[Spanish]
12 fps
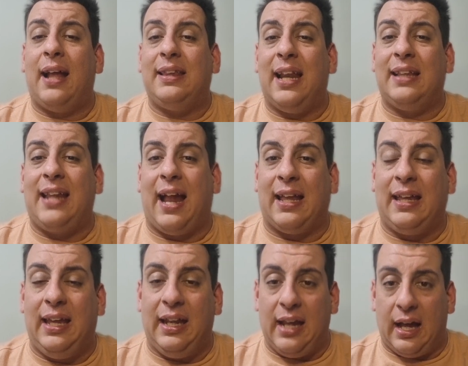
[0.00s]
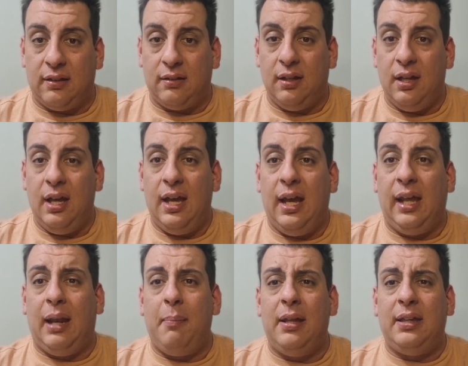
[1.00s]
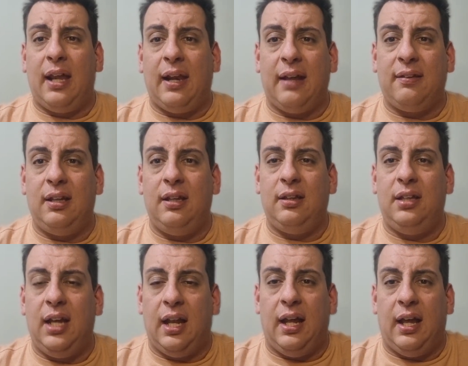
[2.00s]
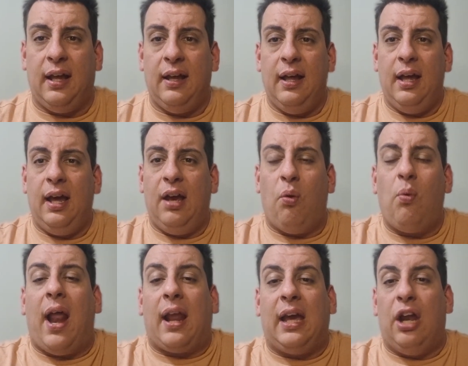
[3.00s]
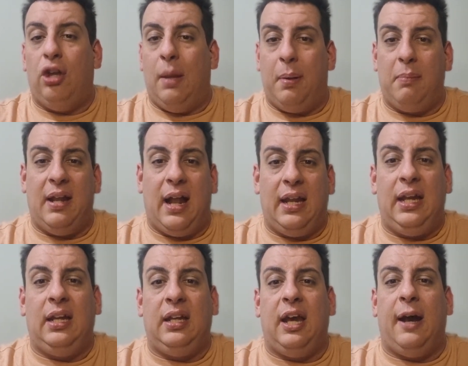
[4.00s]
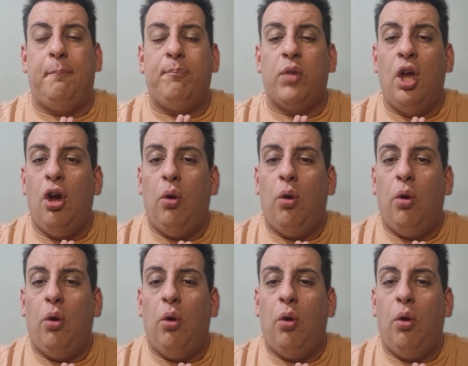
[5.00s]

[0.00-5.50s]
estar tranquilas. Y realmente Racing tiene eh, un arquero de primera línea,